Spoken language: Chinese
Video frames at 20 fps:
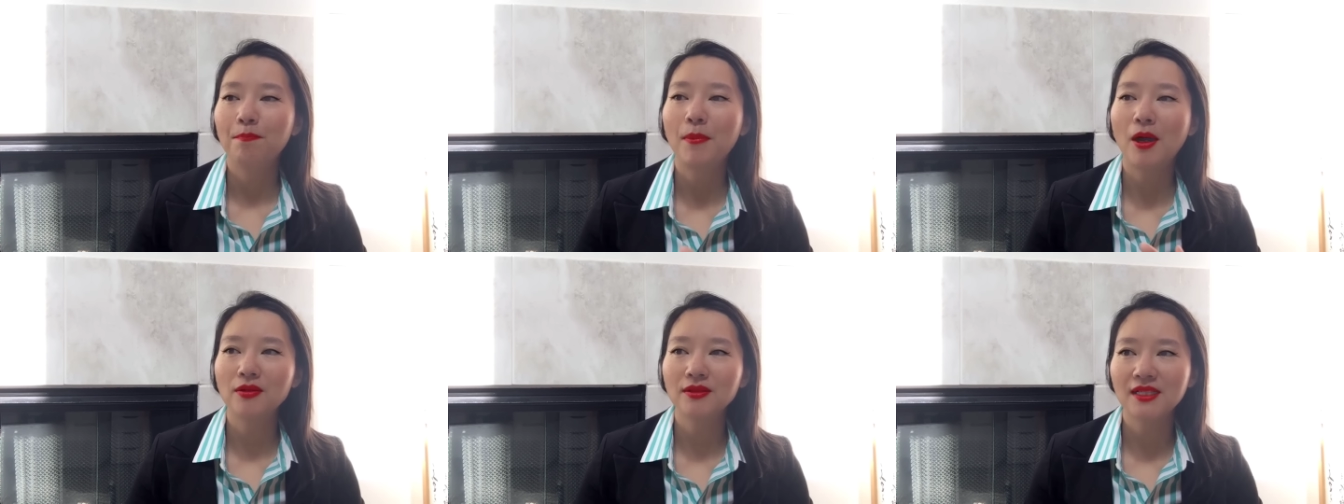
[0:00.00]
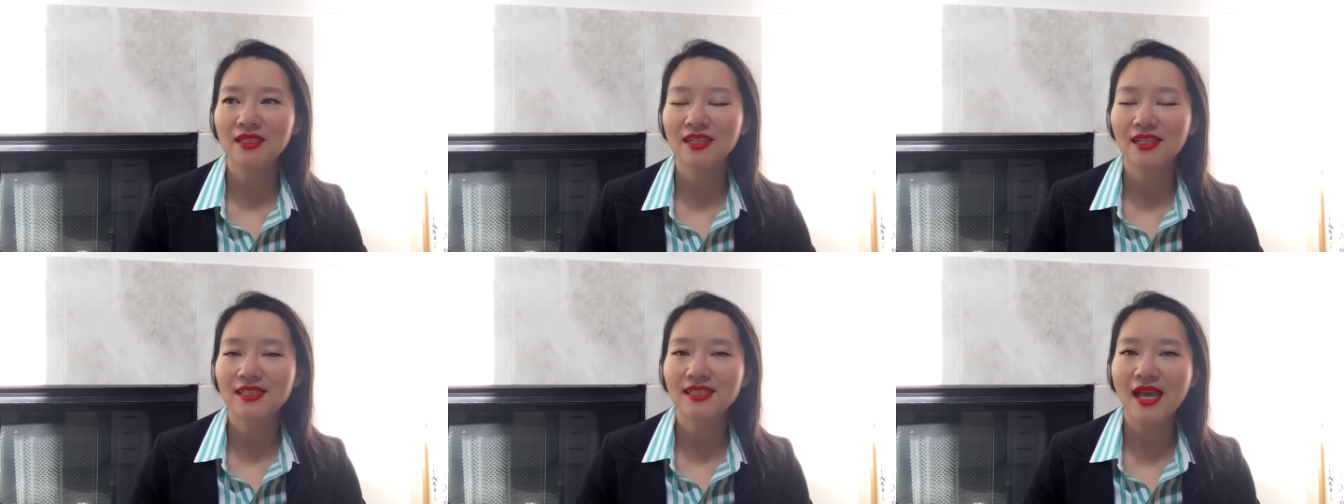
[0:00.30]
包
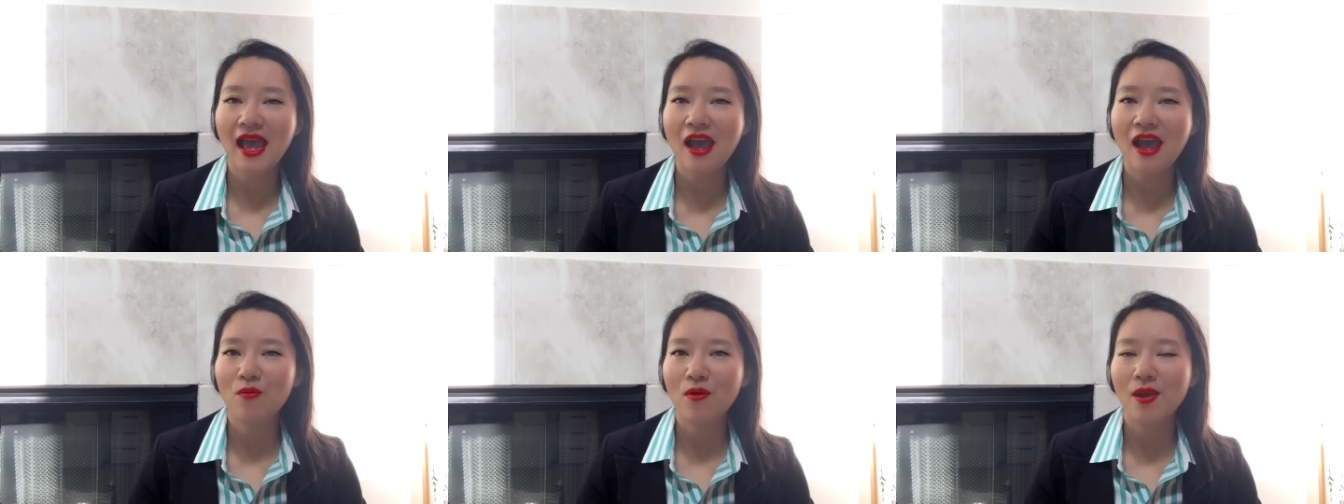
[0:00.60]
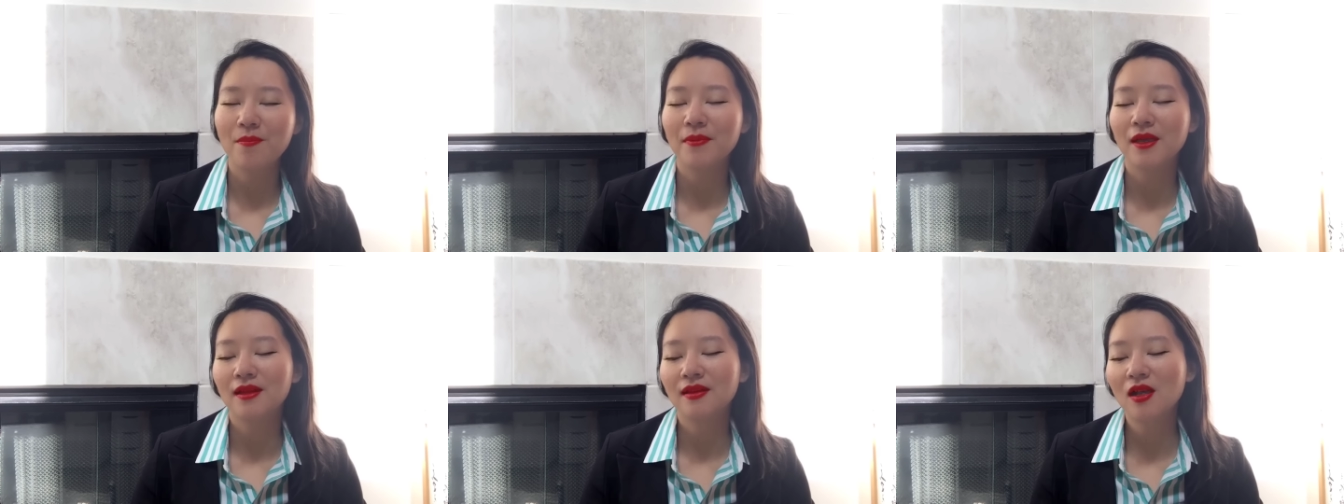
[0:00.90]
在那个菜
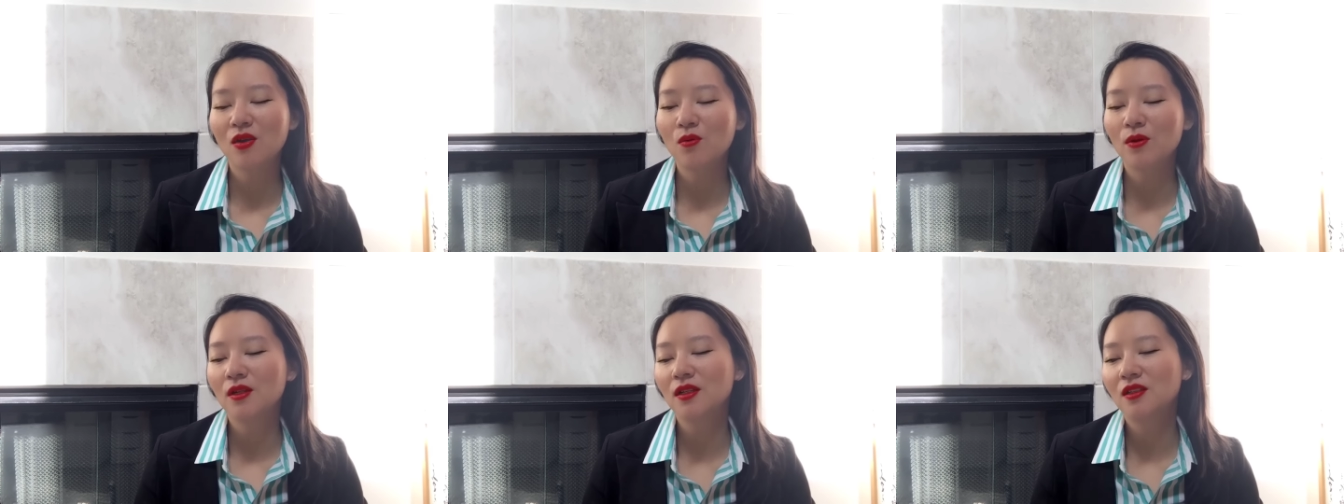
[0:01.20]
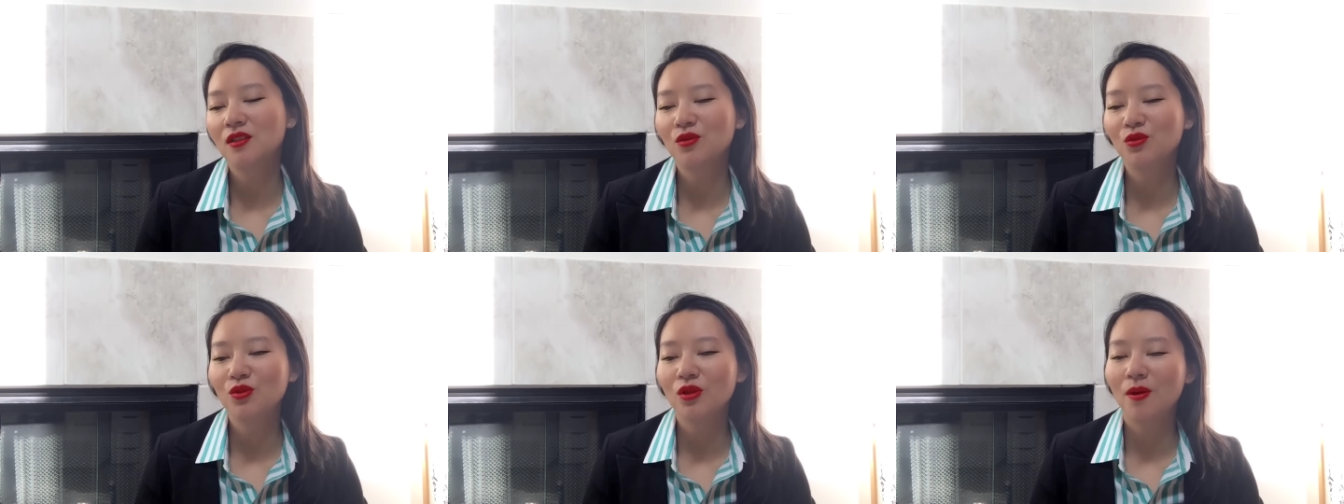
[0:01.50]
外面。那我
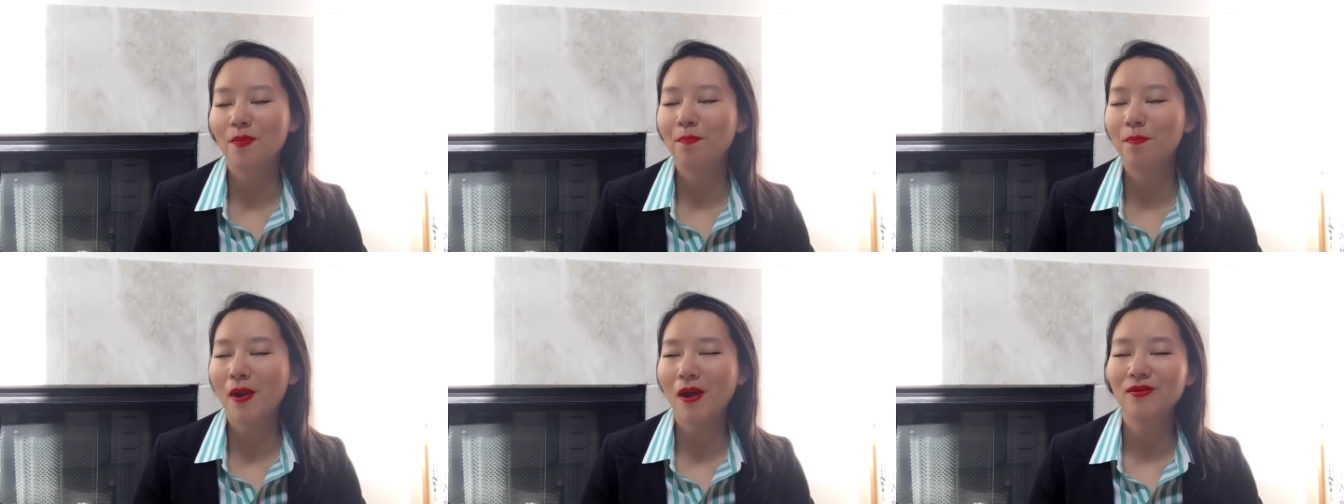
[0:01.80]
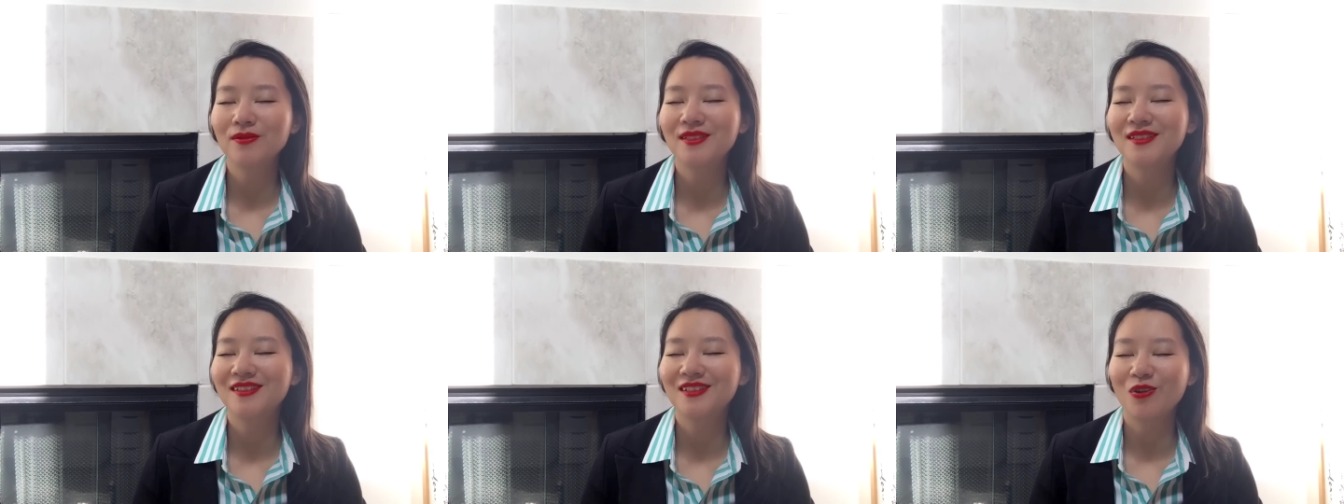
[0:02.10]
个人觉得
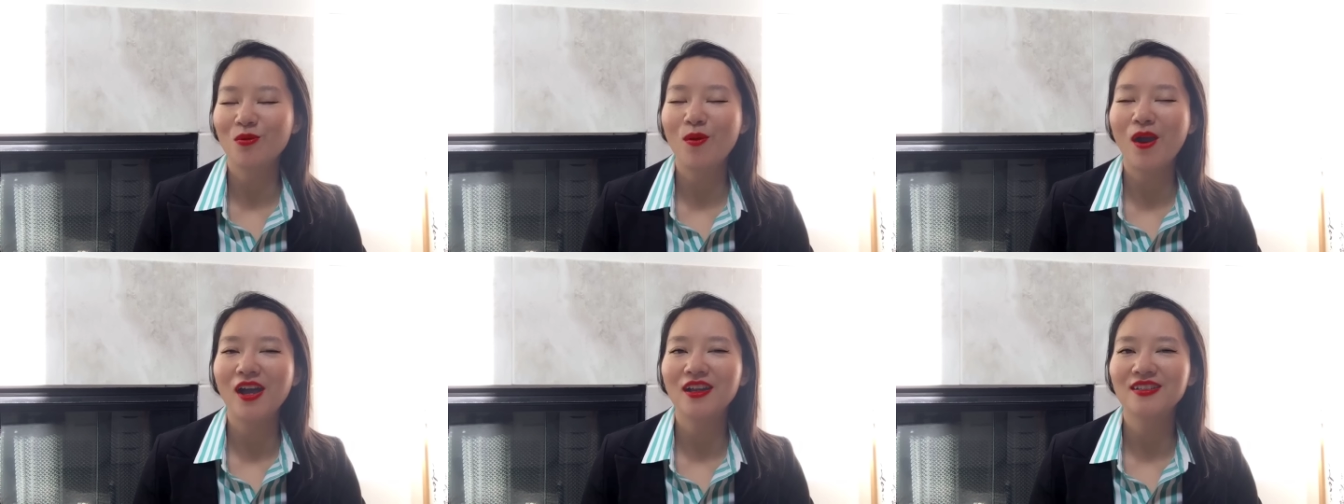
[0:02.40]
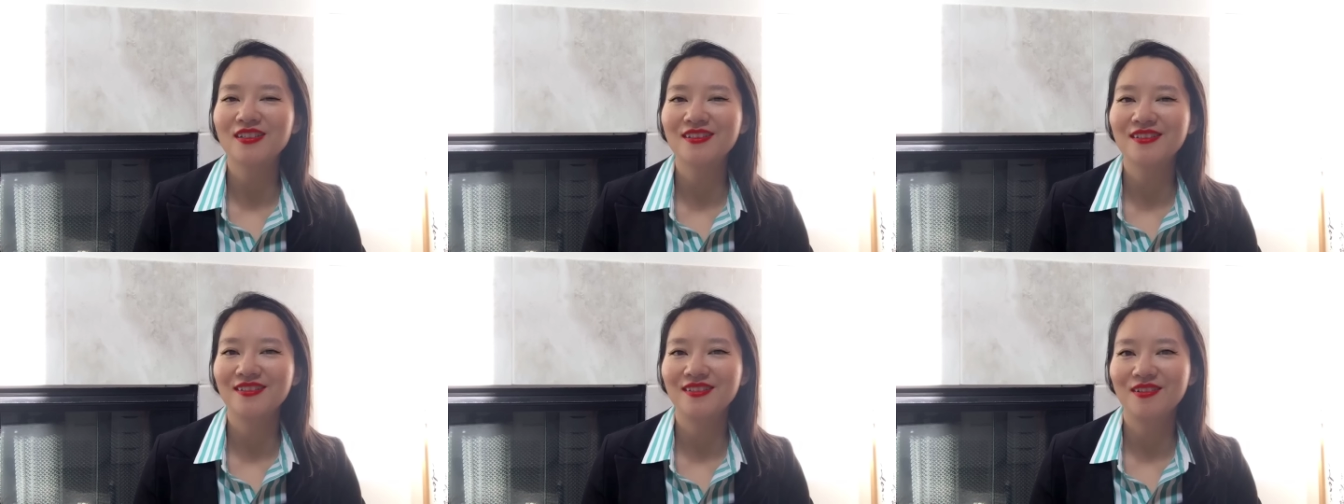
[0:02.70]
报纸的话
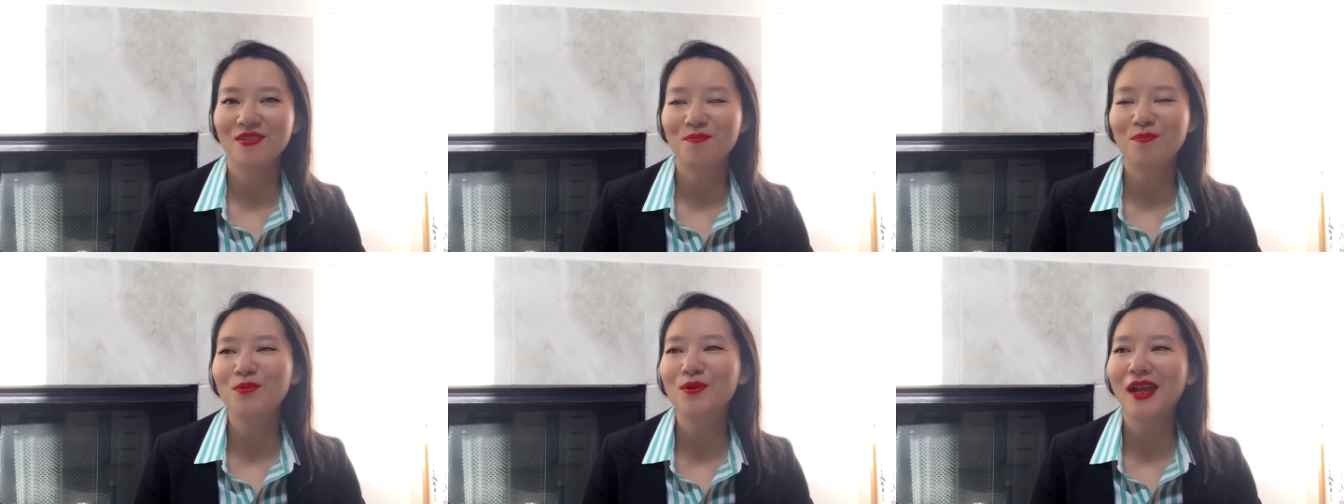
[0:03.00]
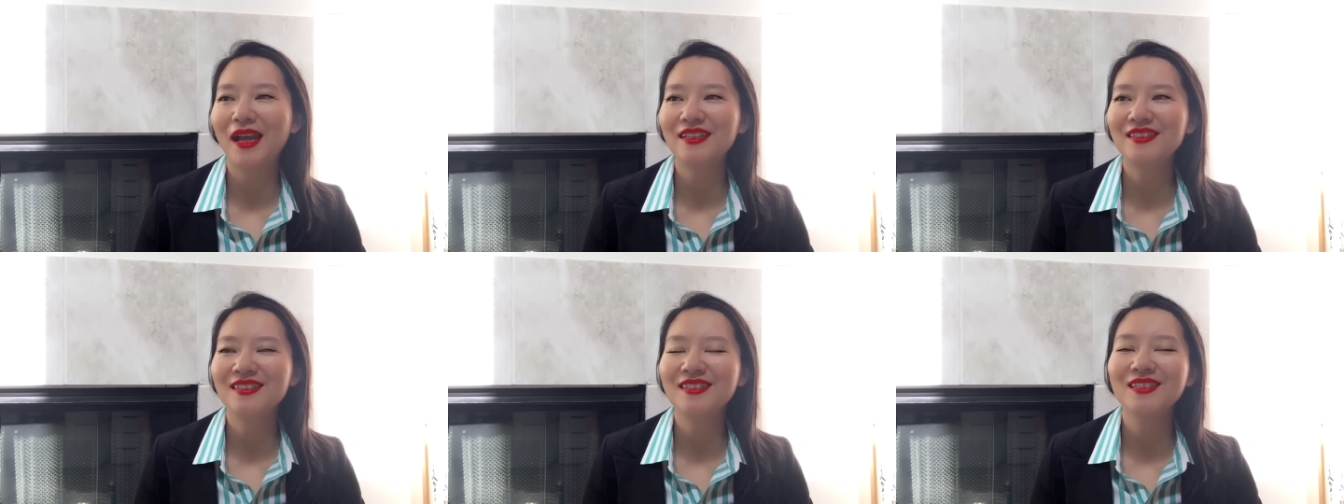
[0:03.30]
是不
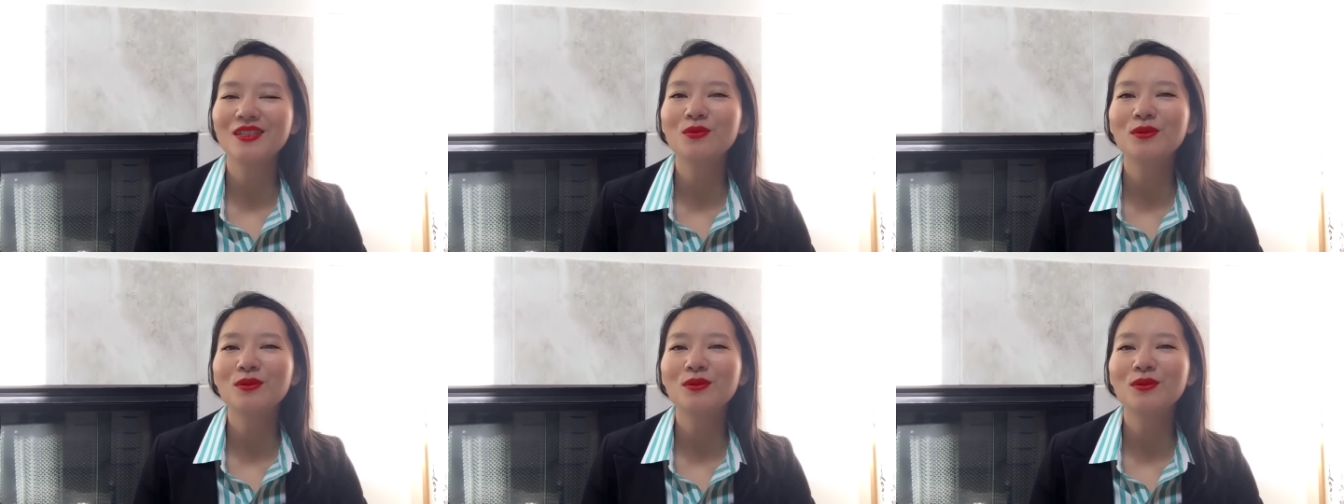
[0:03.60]
干净，